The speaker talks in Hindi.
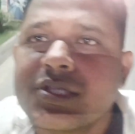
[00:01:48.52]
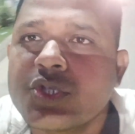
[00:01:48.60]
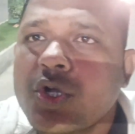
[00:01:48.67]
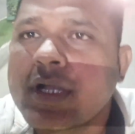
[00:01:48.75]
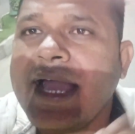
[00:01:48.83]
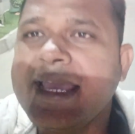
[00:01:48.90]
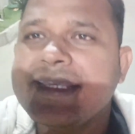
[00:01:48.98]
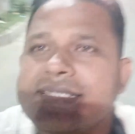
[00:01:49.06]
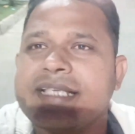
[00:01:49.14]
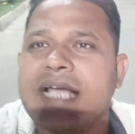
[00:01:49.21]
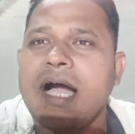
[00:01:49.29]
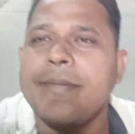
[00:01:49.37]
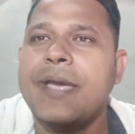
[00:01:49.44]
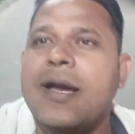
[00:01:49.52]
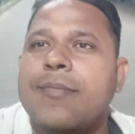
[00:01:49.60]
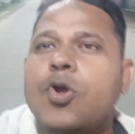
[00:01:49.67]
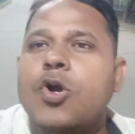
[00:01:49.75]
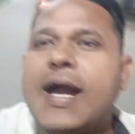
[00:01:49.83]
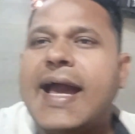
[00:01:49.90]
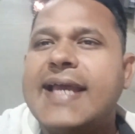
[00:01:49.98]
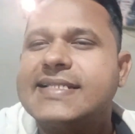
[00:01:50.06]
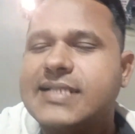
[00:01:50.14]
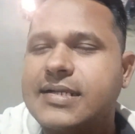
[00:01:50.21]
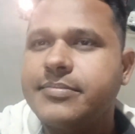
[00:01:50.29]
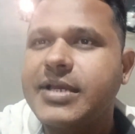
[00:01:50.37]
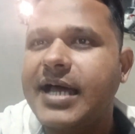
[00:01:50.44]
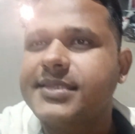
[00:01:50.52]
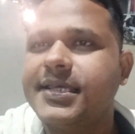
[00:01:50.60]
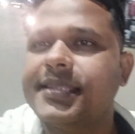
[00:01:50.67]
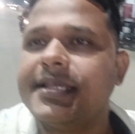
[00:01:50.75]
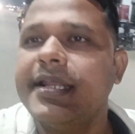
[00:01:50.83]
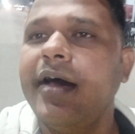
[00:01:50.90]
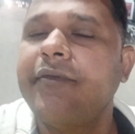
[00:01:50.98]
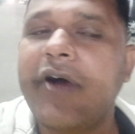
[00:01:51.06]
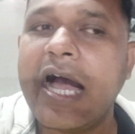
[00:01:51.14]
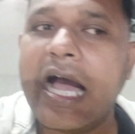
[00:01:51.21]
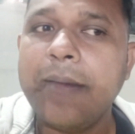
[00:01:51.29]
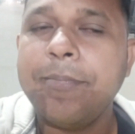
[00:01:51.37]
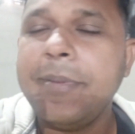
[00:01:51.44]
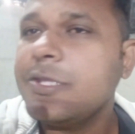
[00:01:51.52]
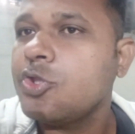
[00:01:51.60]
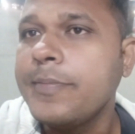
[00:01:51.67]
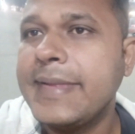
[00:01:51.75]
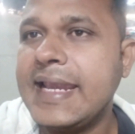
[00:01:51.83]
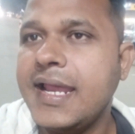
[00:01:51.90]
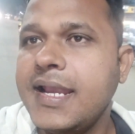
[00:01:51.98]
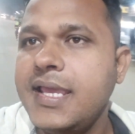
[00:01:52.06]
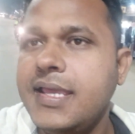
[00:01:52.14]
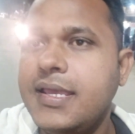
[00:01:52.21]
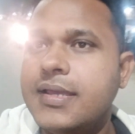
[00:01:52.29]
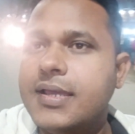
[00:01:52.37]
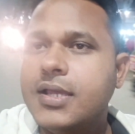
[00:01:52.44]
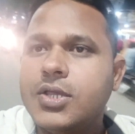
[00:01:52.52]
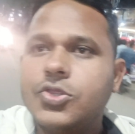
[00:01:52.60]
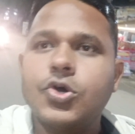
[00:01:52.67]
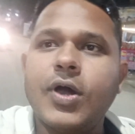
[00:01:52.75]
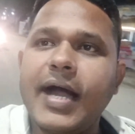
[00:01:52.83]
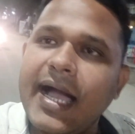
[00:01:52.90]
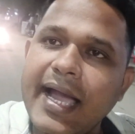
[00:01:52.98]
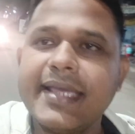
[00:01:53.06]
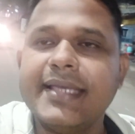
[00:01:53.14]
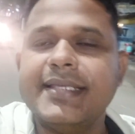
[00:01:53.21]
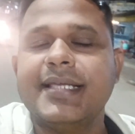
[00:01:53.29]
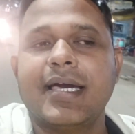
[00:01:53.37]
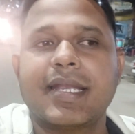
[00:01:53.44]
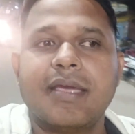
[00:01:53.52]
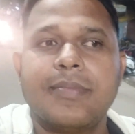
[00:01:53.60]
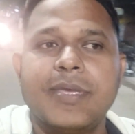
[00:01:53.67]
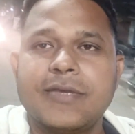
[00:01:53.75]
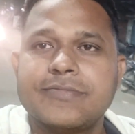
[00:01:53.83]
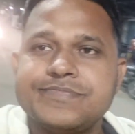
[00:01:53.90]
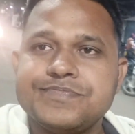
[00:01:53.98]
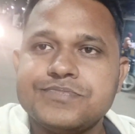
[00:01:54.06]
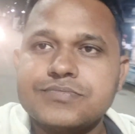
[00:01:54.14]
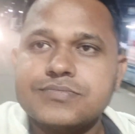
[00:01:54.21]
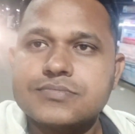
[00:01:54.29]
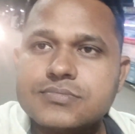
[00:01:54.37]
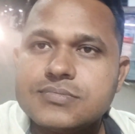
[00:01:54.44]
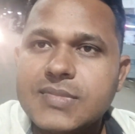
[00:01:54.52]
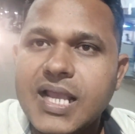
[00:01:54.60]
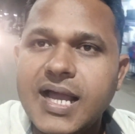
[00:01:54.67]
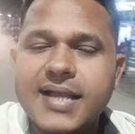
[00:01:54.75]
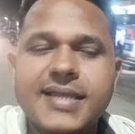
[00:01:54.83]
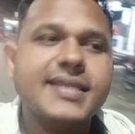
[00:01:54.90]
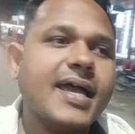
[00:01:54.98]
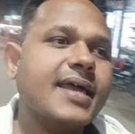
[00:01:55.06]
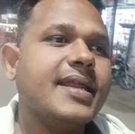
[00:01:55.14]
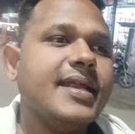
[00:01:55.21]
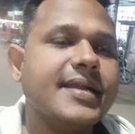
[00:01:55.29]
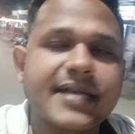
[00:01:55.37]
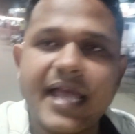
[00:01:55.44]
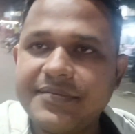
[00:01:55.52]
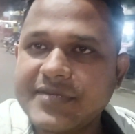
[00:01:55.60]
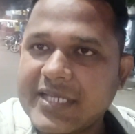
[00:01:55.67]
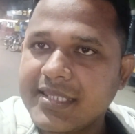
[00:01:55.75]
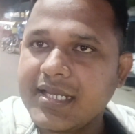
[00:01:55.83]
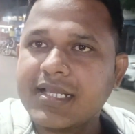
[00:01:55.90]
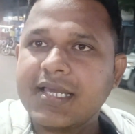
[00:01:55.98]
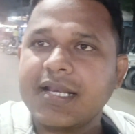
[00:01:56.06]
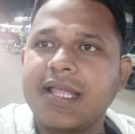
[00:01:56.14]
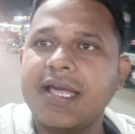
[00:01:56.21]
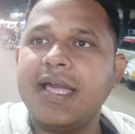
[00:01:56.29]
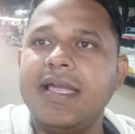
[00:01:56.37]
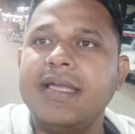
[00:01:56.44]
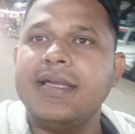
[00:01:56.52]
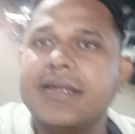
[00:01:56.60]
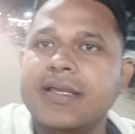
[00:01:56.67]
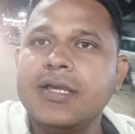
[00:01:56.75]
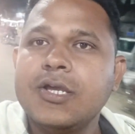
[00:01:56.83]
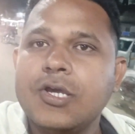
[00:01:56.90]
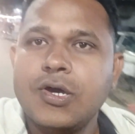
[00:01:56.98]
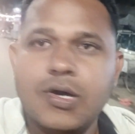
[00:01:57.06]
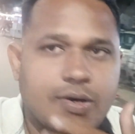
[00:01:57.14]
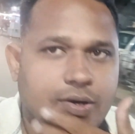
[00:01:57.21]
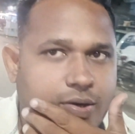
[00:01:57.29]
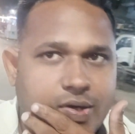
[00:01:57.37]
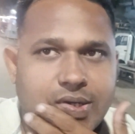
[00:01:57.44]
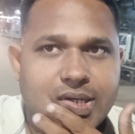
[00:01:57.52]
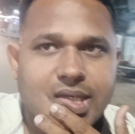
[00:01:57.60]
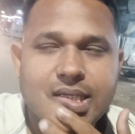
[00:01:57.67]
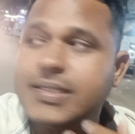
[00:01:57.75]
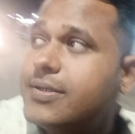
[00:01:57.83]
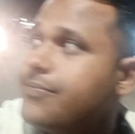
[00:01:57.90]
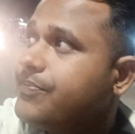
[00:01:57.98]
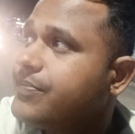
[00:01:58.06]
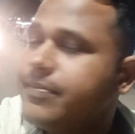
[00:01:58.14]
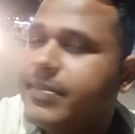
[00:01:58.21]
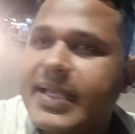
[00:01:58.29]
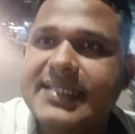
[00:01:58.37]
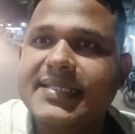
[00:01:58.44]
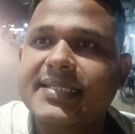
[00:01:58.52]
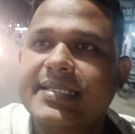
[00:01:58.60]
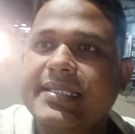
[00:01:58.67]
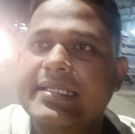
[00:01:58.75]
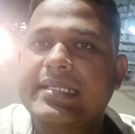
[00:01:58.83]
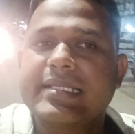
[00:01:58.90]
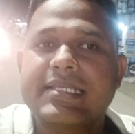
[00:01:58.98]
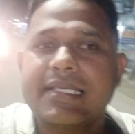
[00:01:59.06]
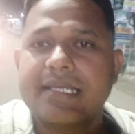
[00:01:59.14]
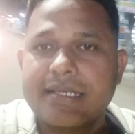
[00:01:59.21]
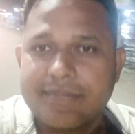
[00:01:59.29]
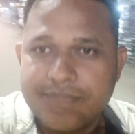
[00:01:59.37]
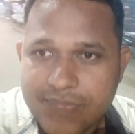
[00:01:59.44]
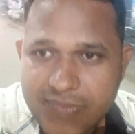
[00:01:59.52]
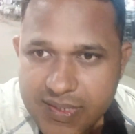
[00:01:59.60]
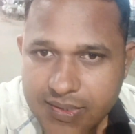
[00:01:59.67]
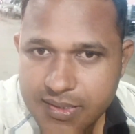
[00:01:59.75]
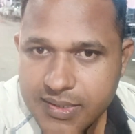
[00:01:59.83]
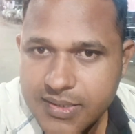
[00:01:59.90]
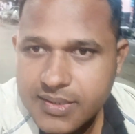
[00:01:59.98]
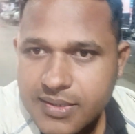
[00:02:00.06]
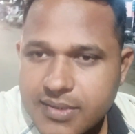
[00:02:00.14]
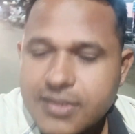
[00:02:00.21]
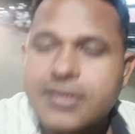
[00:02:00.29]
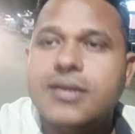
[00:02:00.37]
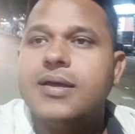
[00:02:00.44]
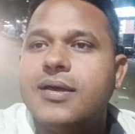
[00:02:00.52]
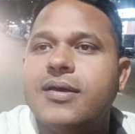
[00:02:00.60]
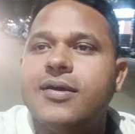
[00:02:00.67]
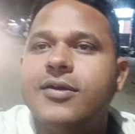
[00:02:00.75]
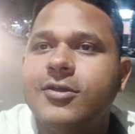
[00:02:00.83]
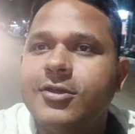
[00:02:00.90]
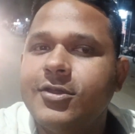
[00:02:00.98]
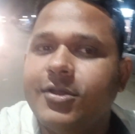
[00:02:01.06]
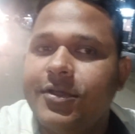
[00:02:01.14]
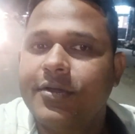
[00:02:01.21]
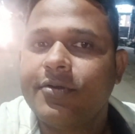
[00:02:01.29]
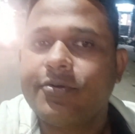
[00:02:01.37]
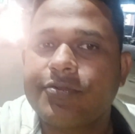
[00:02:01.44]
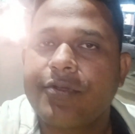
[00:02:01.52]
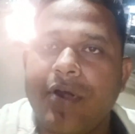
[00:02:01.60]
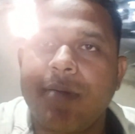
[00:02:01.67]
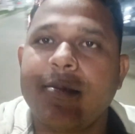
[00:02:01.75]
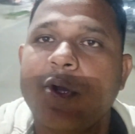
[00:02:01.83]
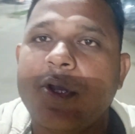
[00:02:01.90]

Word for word: सो so गाइज जहाँ पे हम लोग आइसक्रीम खाते थे ना वहाँ पे तो मिला नहीं तो आगे जा रहे हैं अभी आगे जा रहे हैं ड्राइव चंदन कर रहा है और बस हाय हाय तो हम